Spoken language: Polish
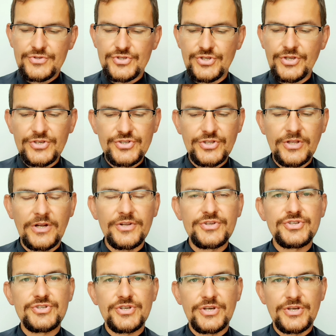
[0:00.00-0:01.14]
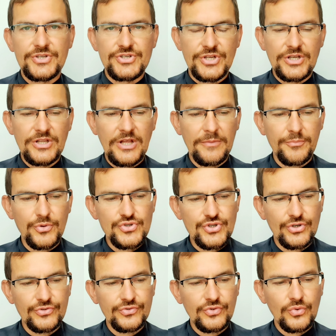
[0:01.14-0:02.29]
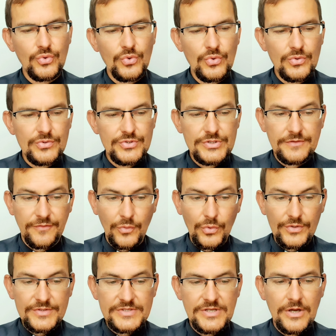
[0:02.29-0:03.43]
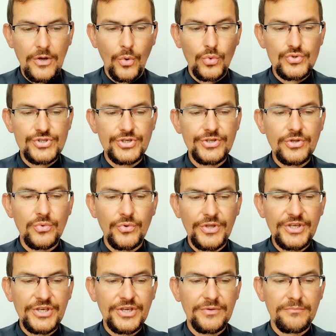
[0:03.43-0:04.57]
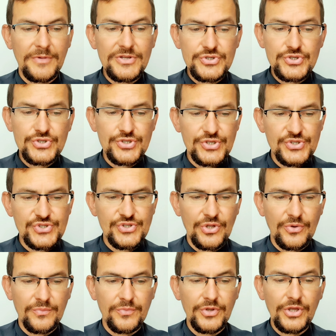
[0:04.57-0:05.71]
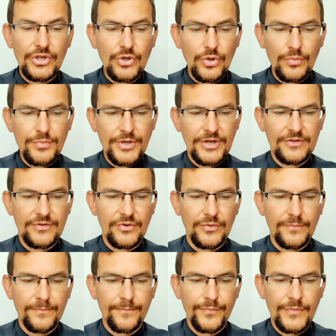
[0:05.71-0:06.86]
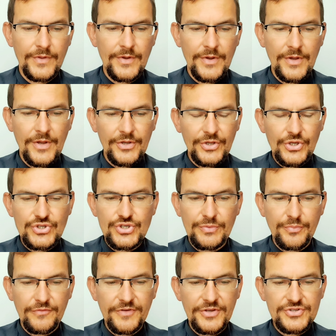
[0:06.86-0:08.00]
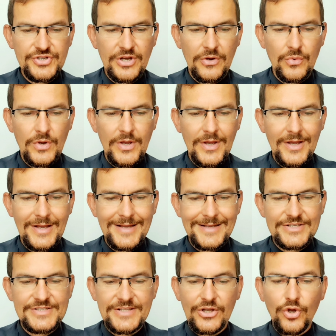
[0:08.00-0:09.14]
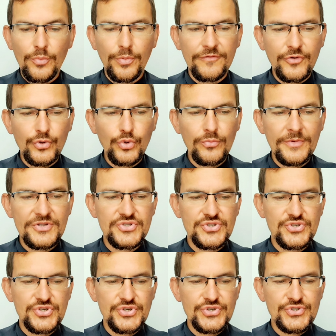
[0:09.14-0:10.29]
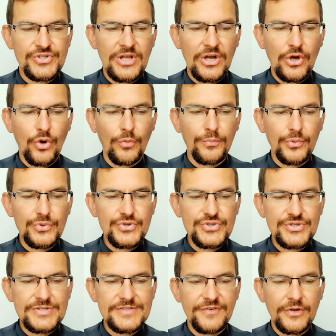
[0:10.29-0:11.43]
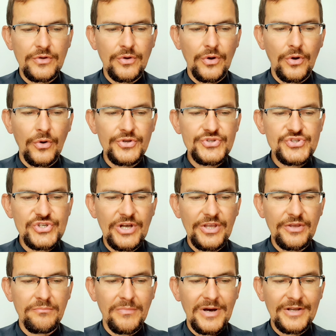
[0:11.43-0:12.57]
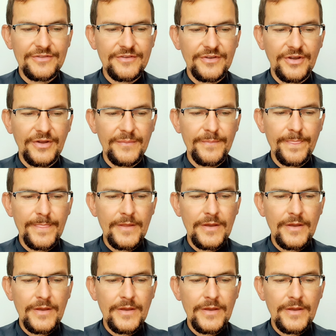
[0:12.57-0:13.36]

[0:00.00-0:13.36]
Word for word: Czy nie czytaliście, że na początku Stwórca uczynił ich mężczyzną i kobietą, i że powiedział: Z tego powodu mężczyzna opuści swego ojca i matkę